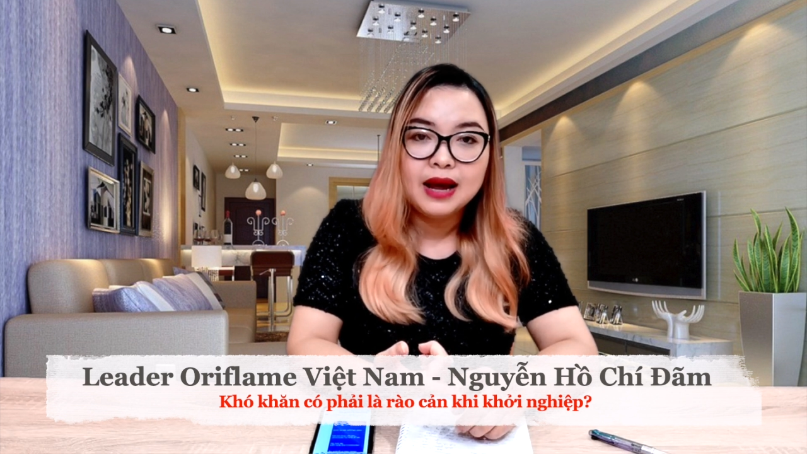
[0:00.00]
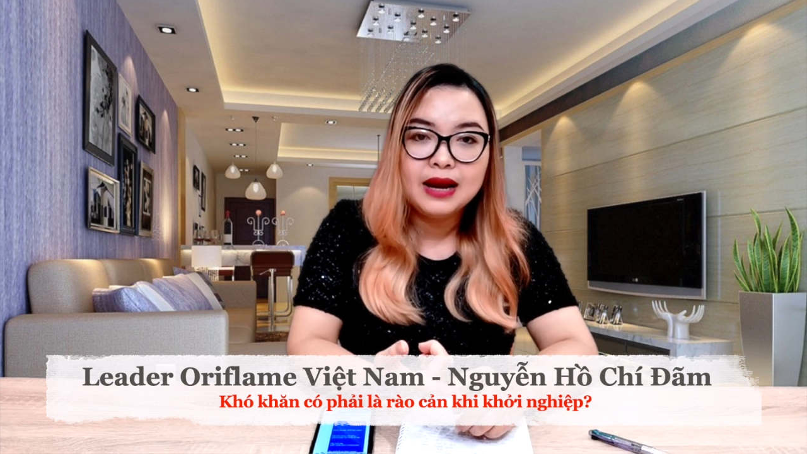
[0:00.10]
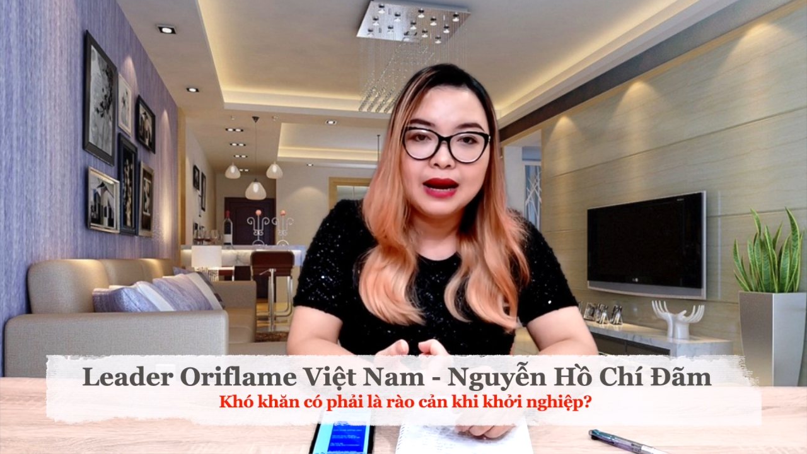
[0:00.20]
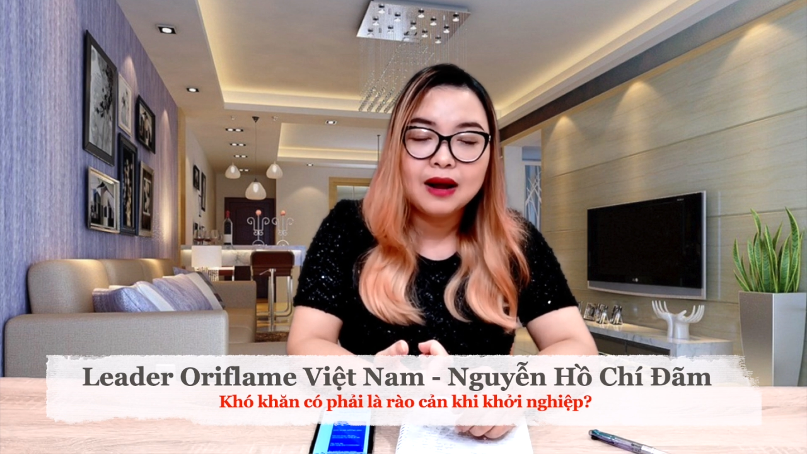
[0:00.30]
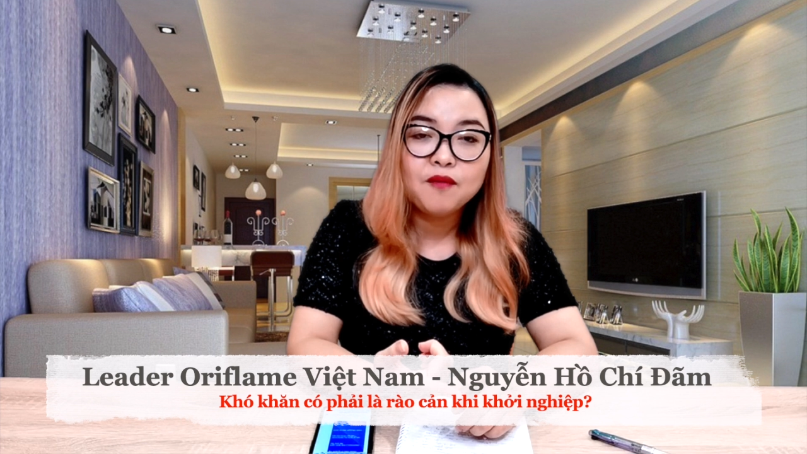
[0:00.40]
hay
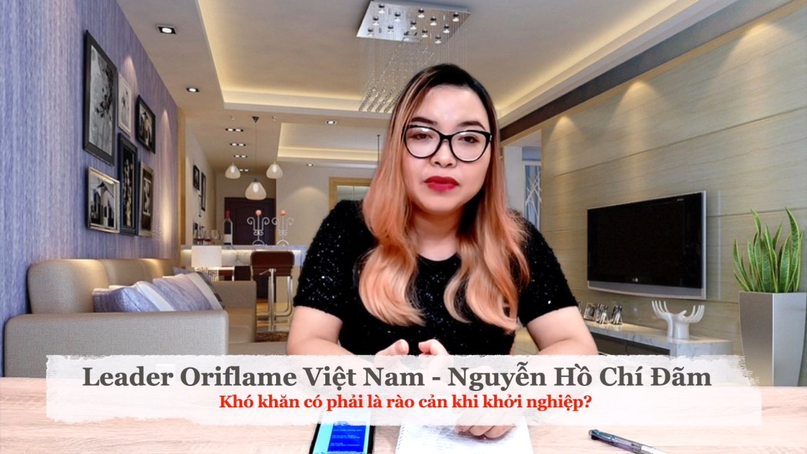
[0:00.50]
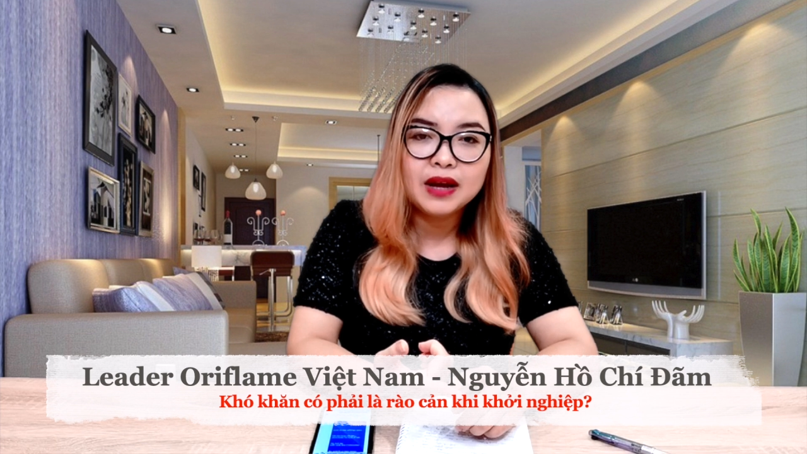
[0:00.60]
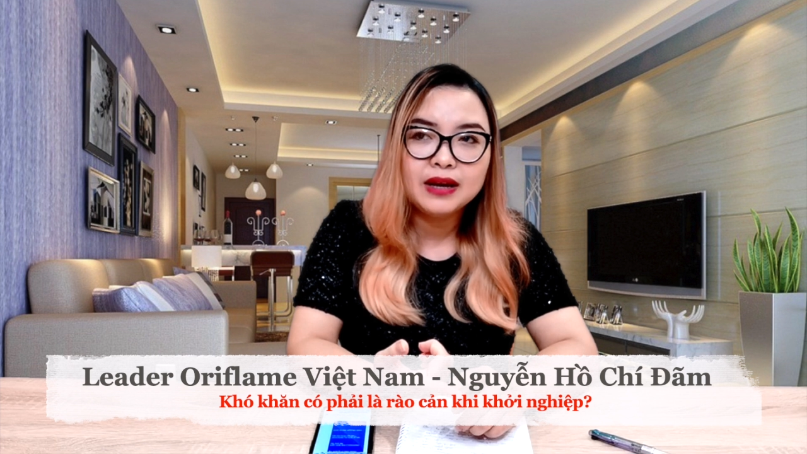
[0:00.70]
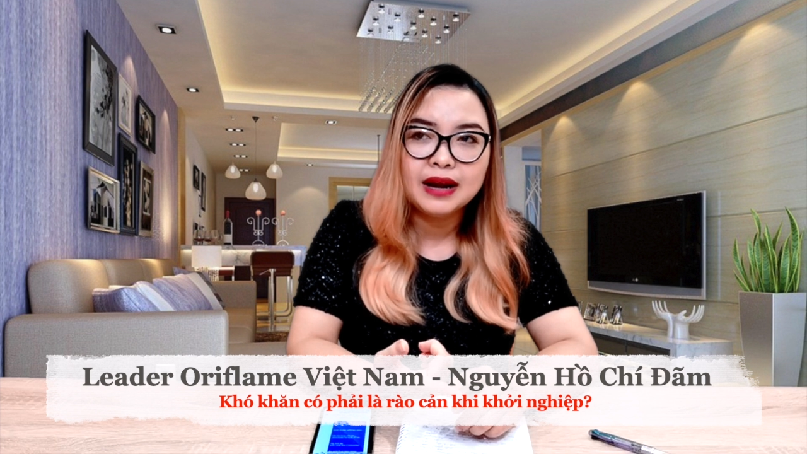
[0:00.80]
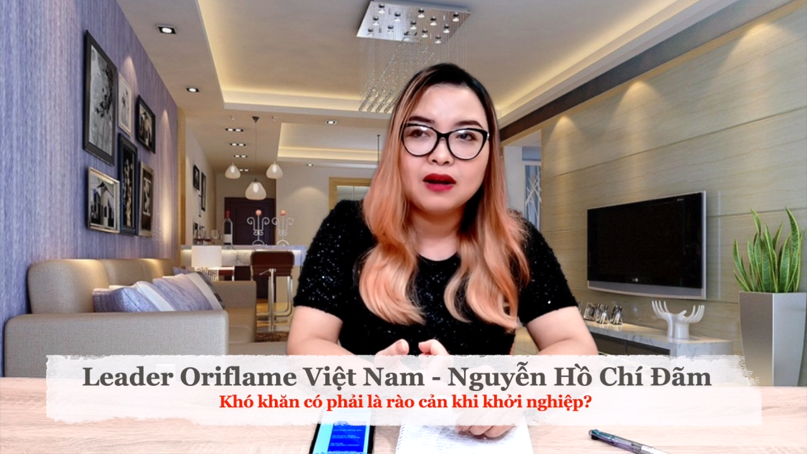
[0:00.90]
là công
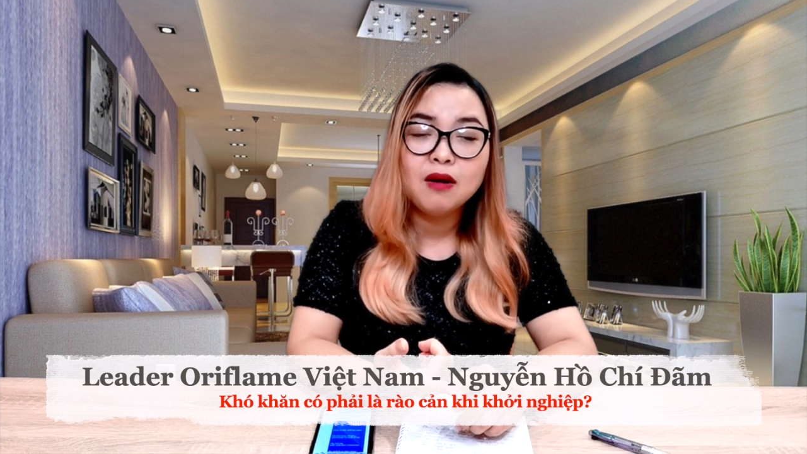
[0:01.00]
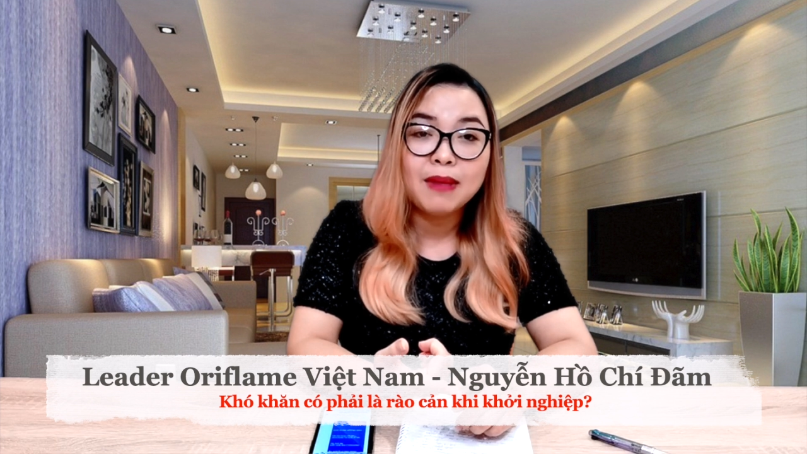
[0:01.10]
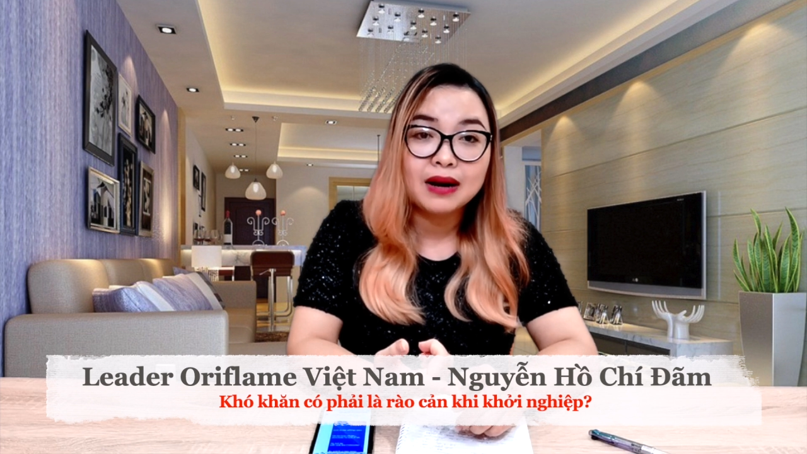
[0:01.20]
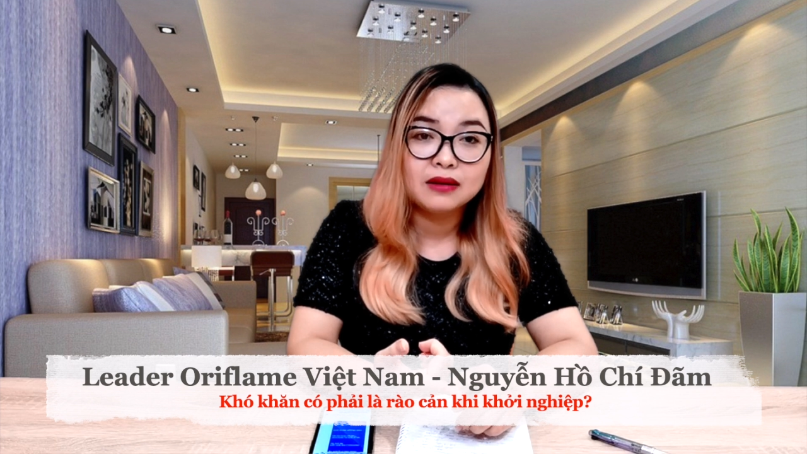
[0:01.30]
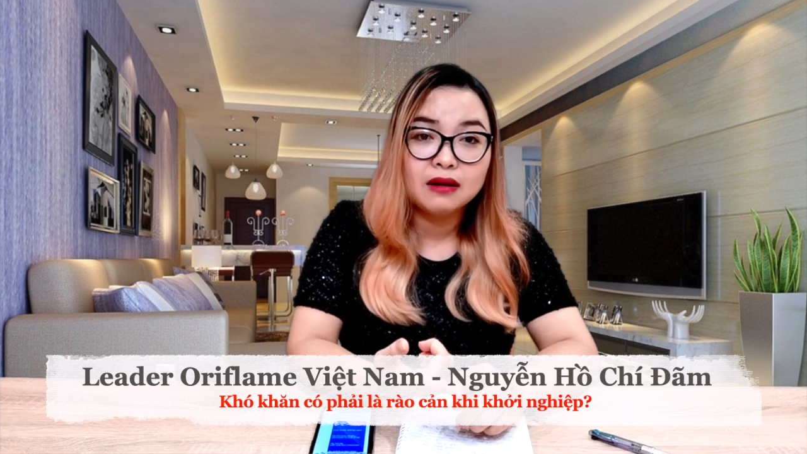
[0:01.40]
ty này có
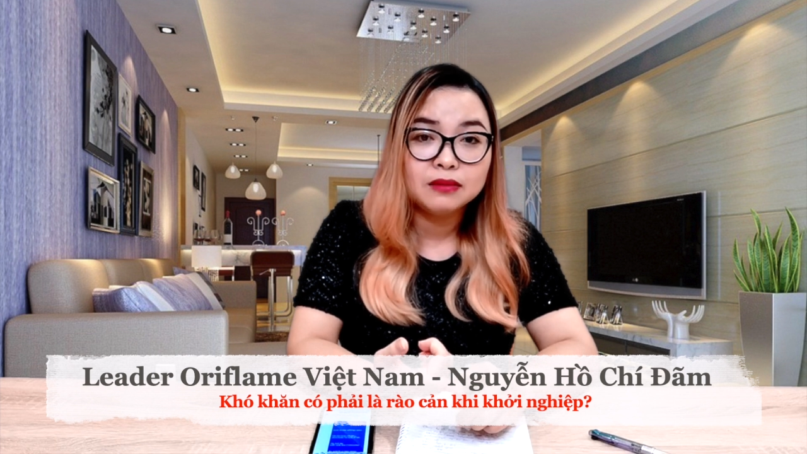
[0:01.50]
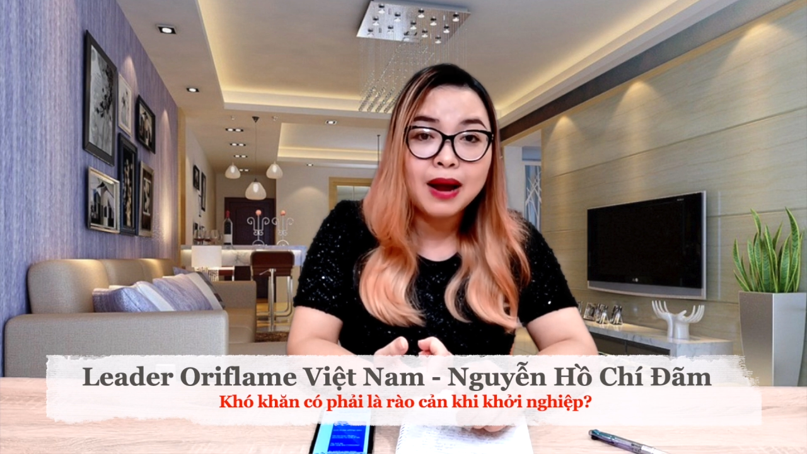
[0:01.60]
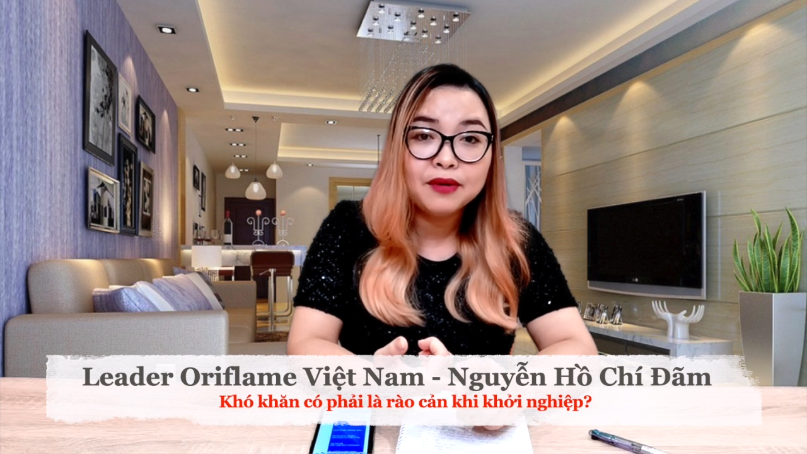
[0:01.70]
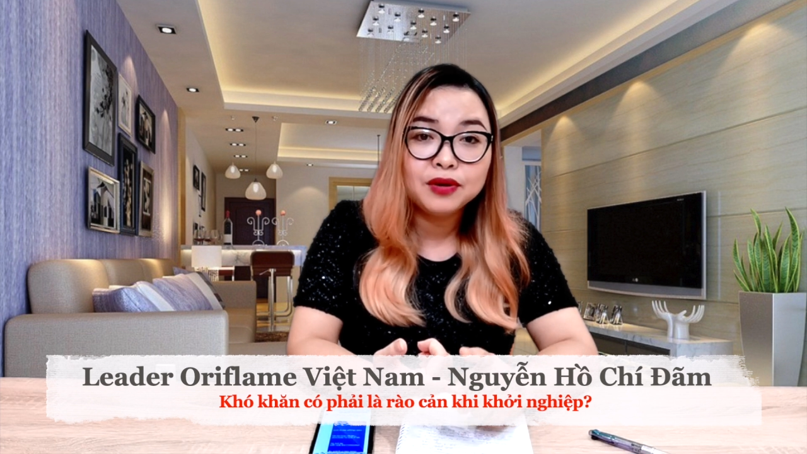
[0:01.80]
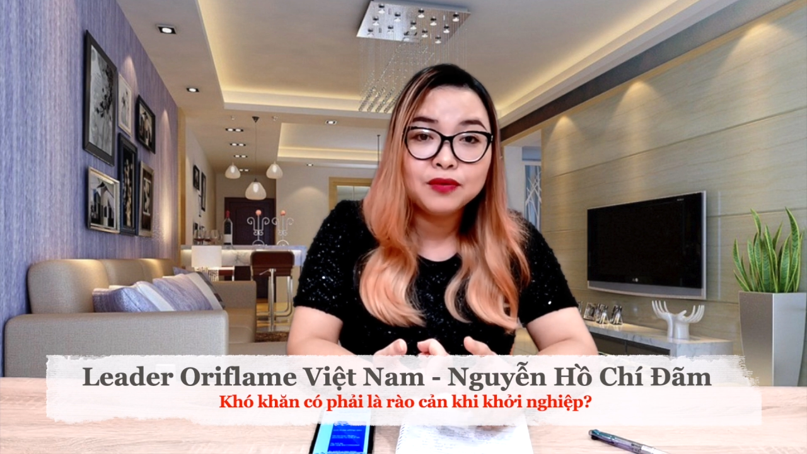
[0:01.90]
mặt từ
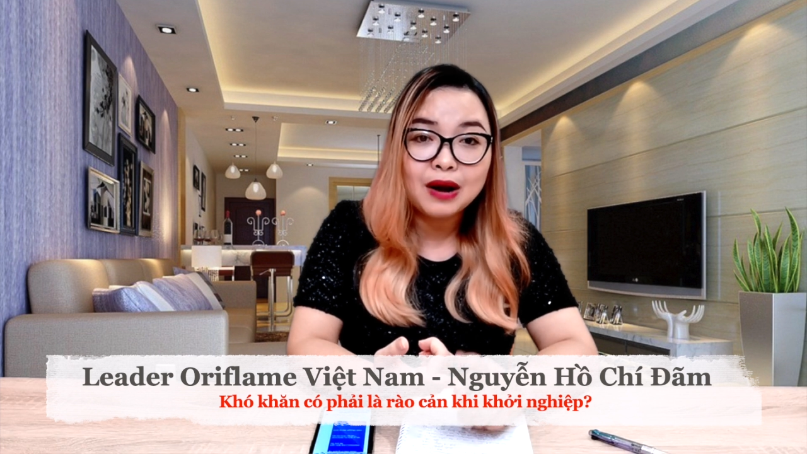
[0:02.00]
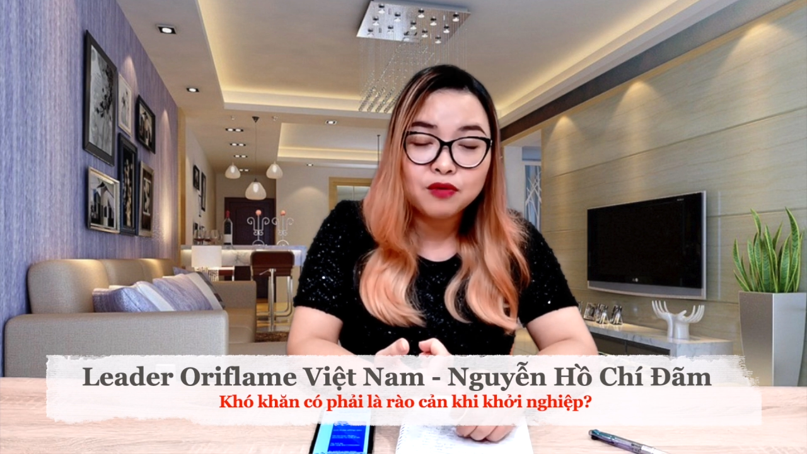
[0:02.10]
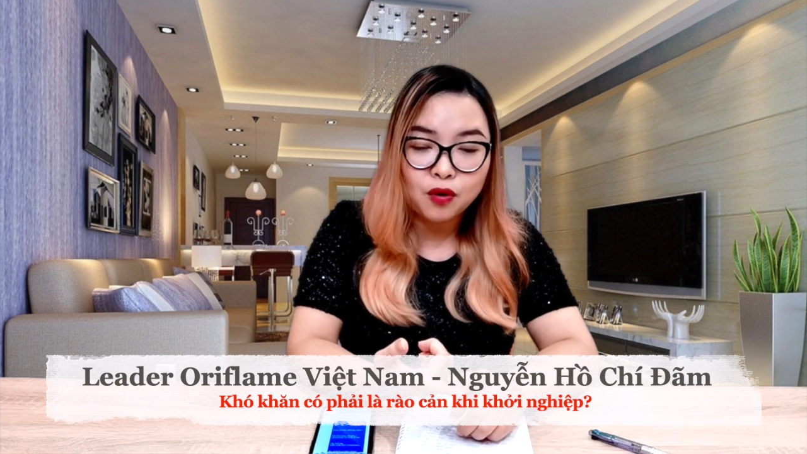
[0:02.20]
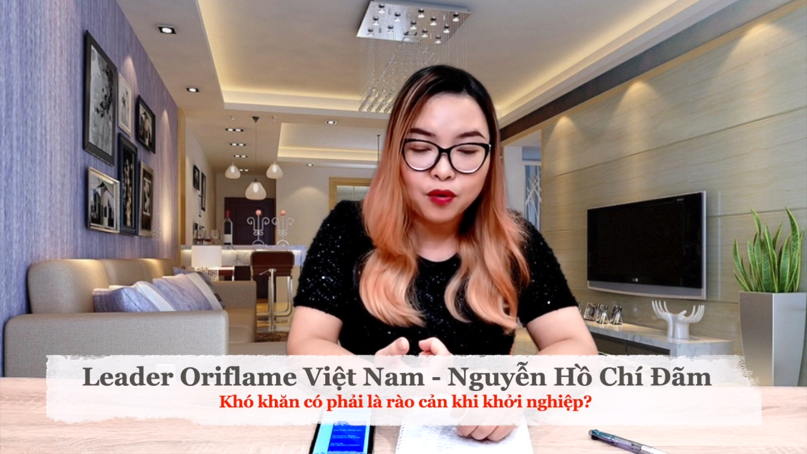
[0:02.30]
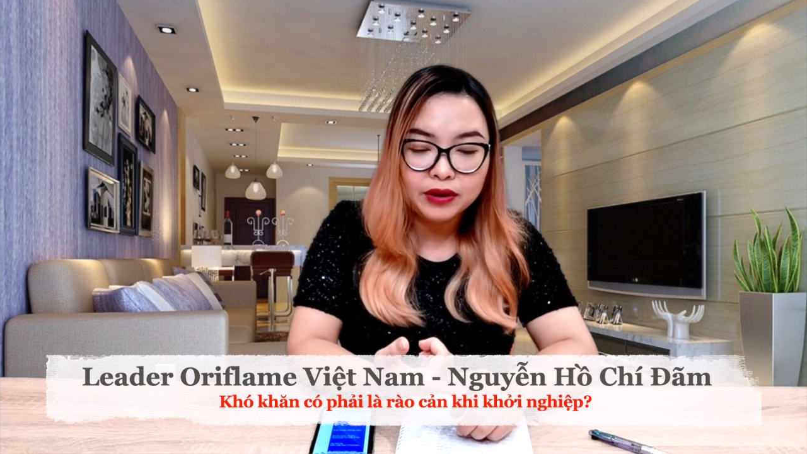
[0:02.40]
bao nhiêu lâu
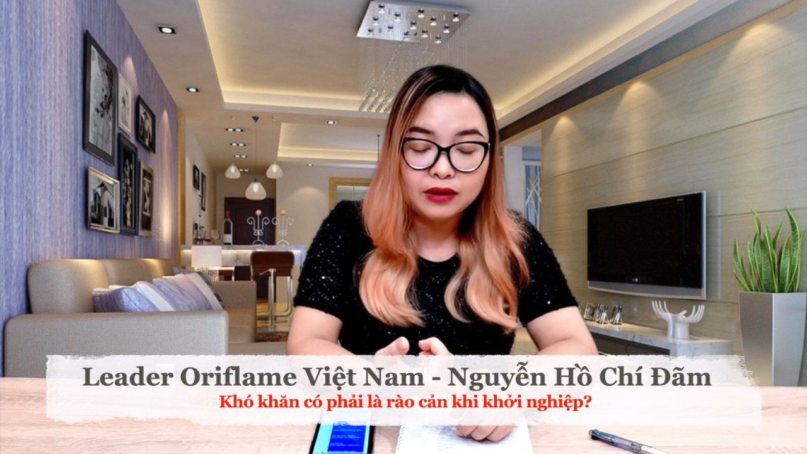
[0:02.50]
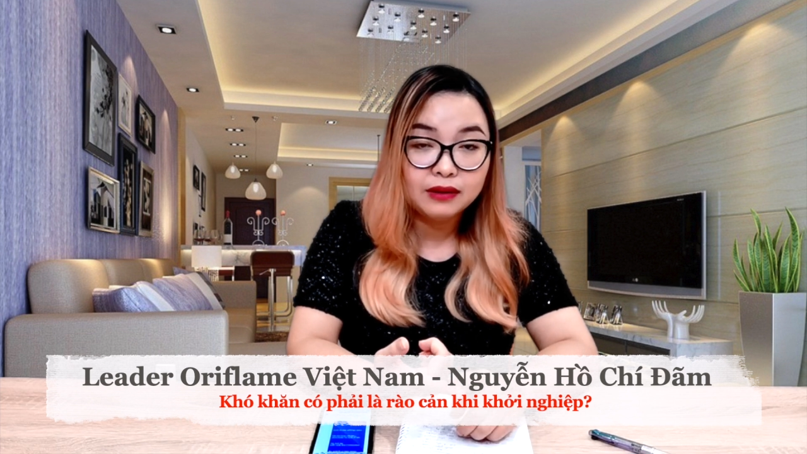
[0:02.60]
rồi